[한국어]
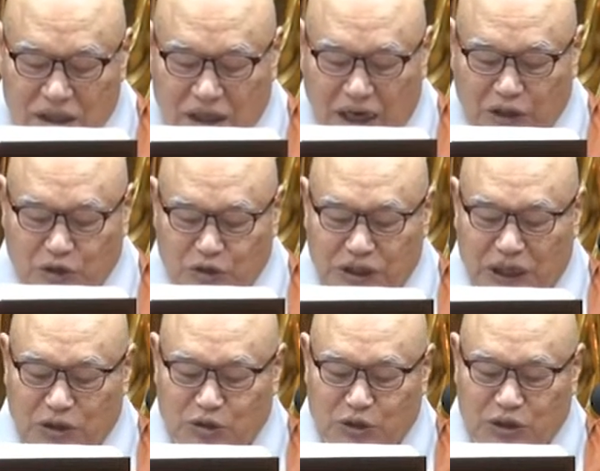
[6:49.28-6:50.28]
가교
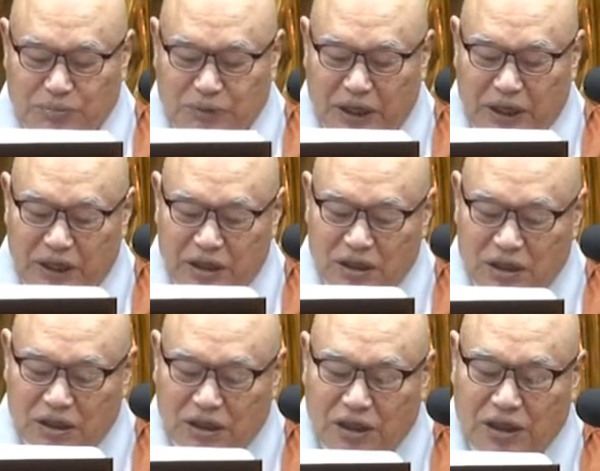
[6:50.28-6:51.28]
사주 급대해
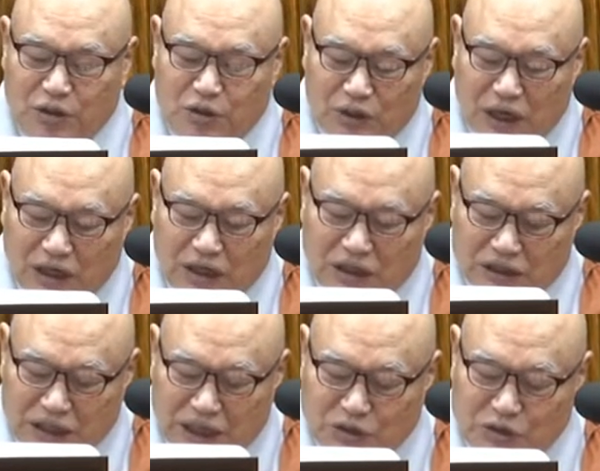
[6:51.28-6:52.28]
거기에 또 각각
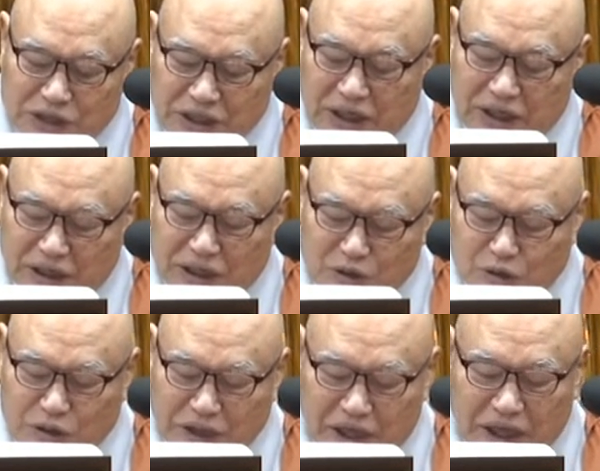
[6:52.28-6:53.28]
사주세계가
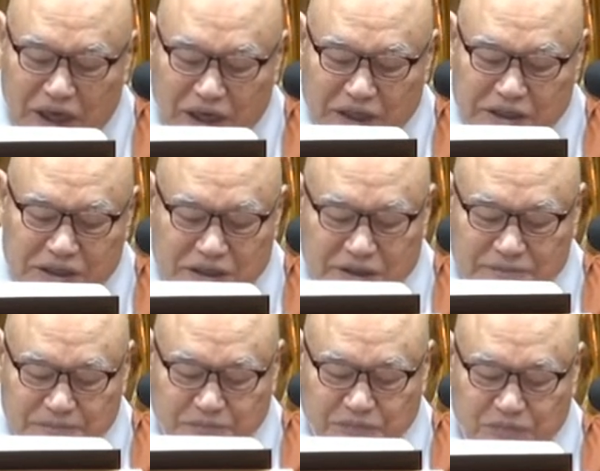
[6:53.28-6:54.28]
있고 대회가 있어.
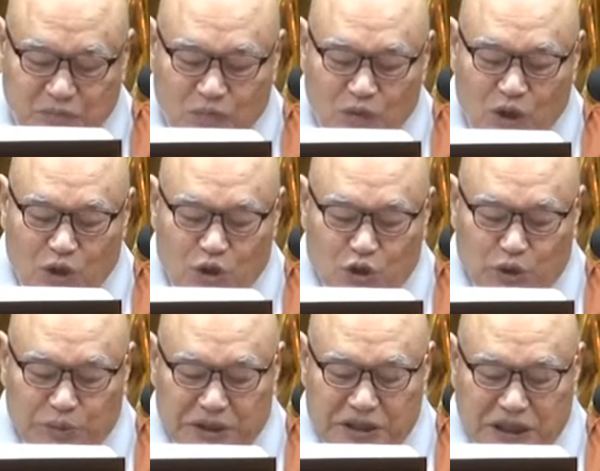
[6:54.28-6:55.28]

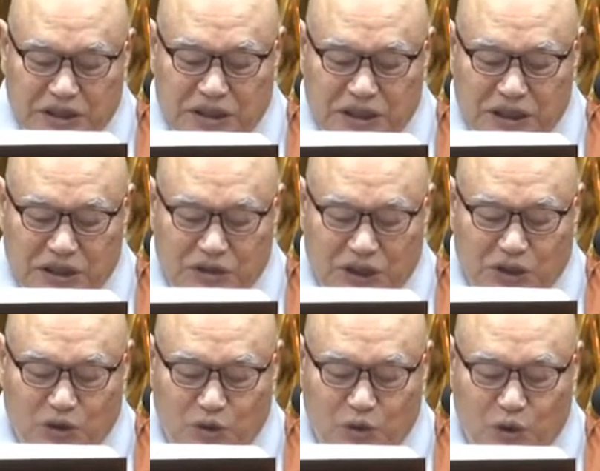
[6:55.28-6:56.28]
수미산,
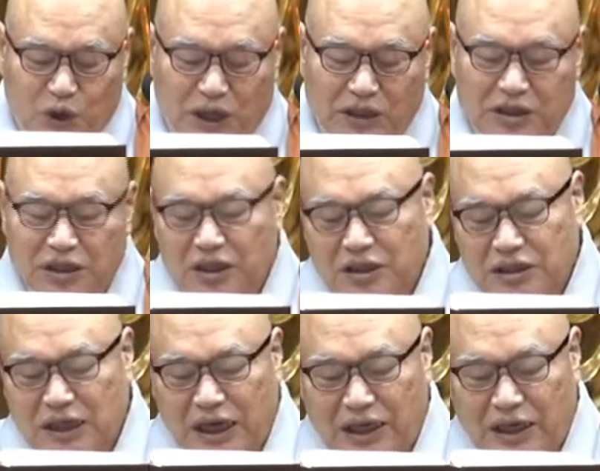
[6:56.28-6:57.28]
철이산도 또한
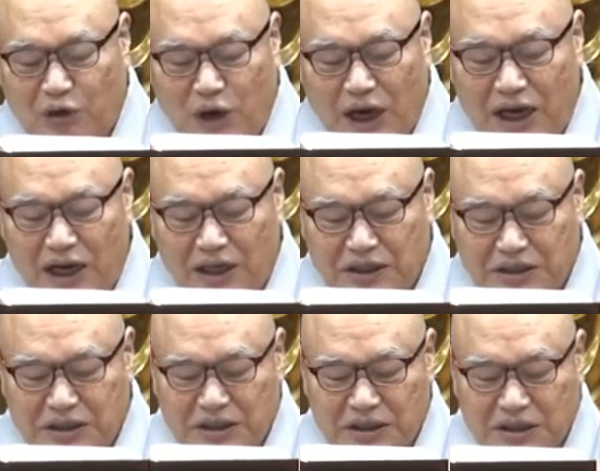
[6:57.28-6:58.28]
그 안에 꽉
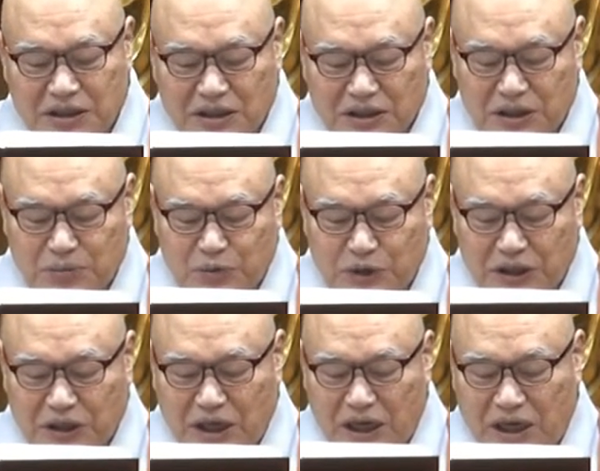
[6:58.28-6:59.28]
있어.
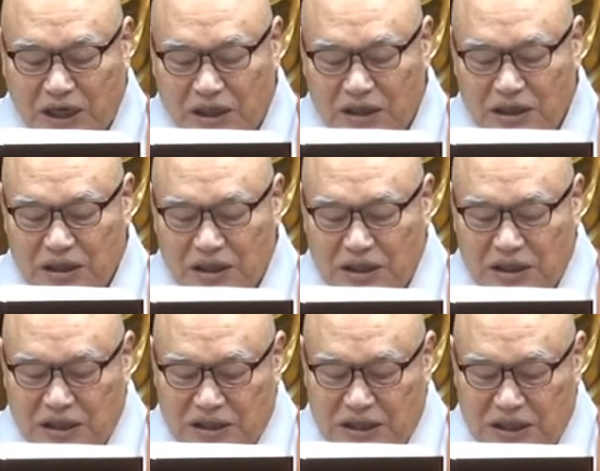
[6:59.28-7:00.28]
역부연하야
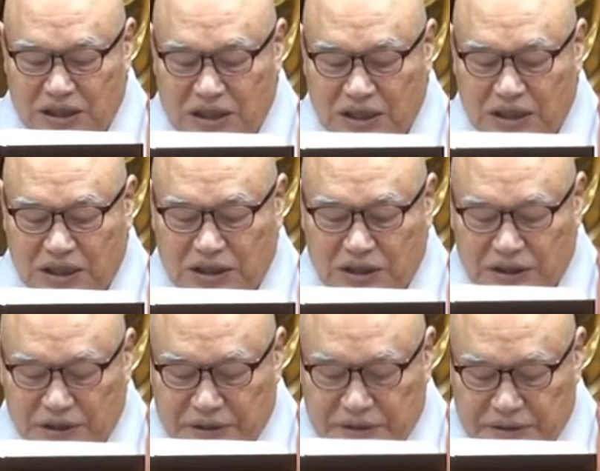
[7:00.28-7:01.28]
실견,